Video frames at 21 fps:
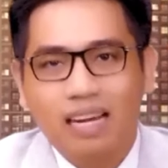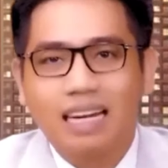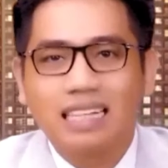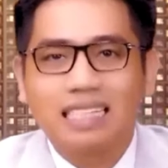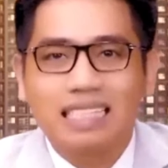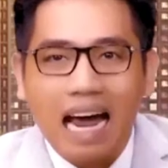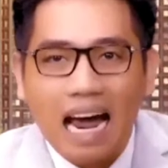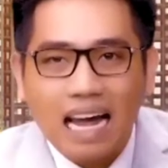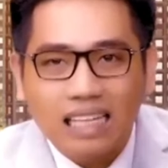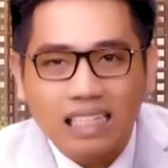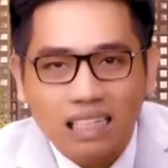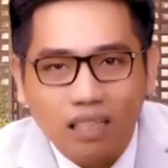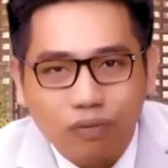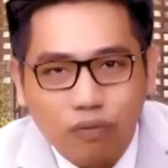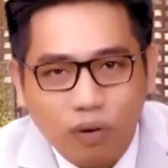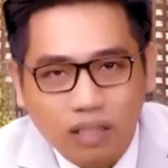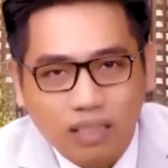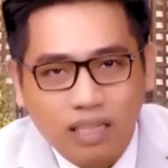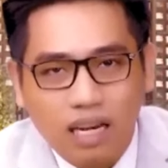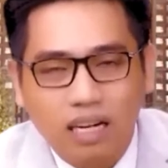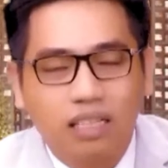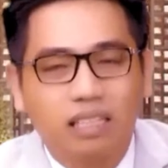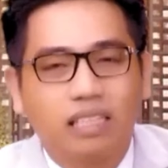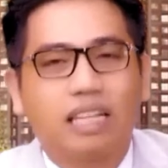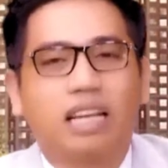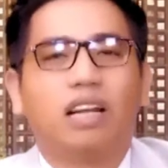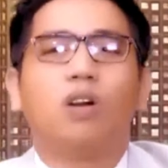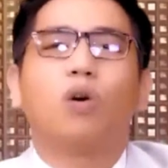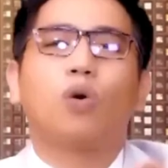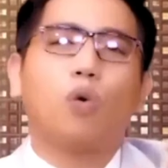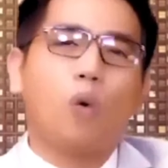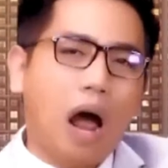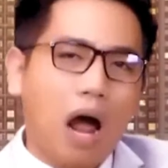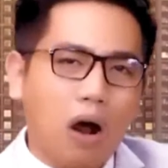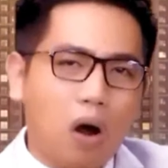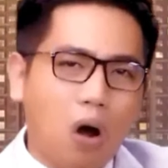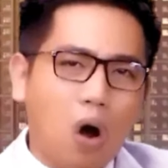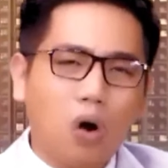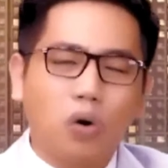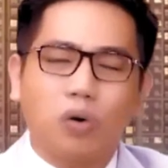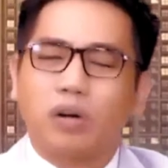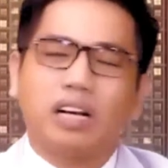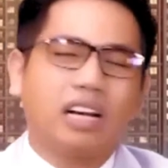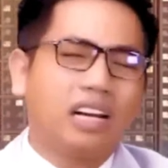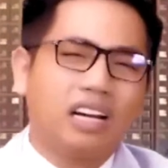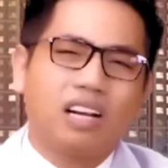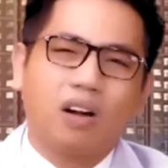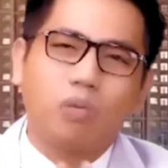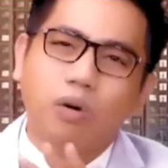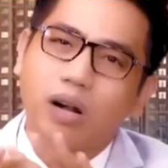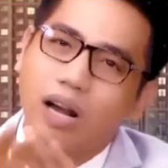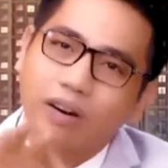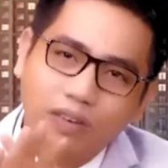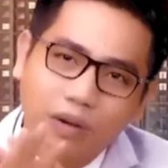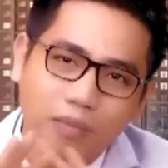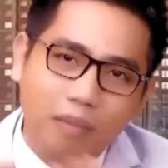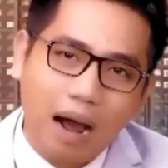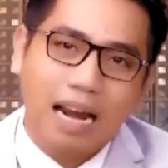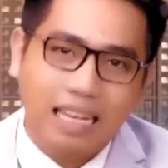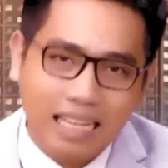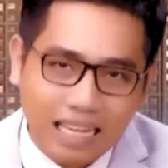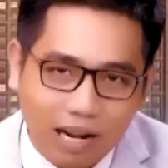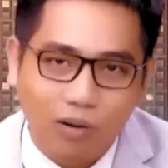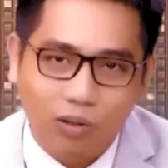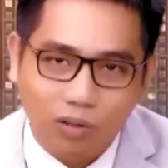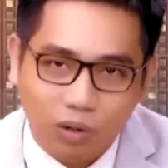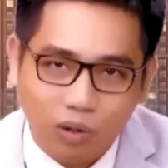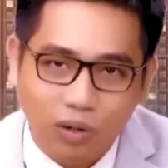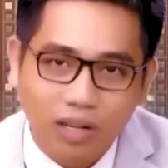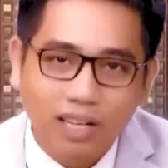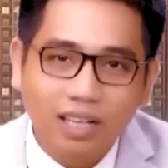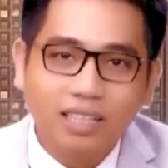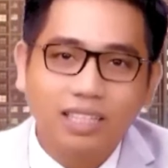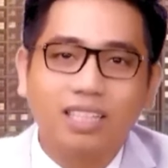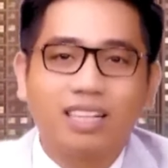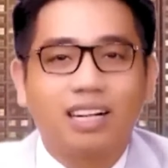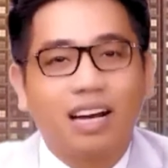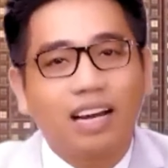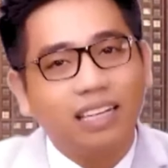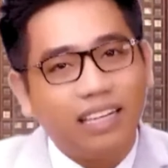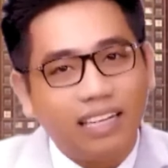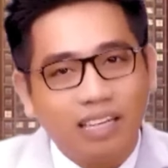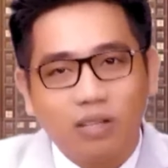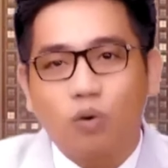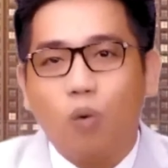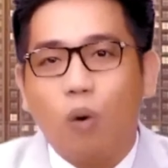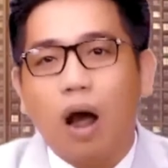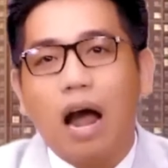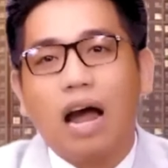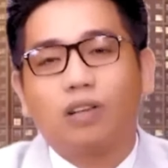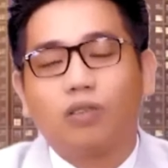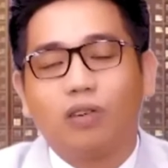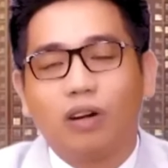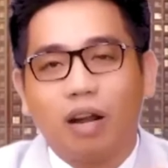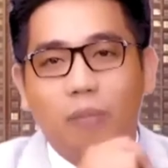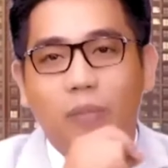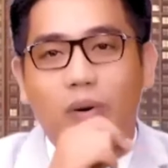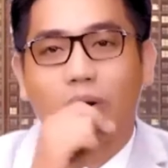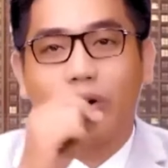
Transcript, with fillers: cái giá trị vật chất thì nó quá ngon cái này không cần phải bàn nhiều rồi chỉ cần nhìn qua thôi là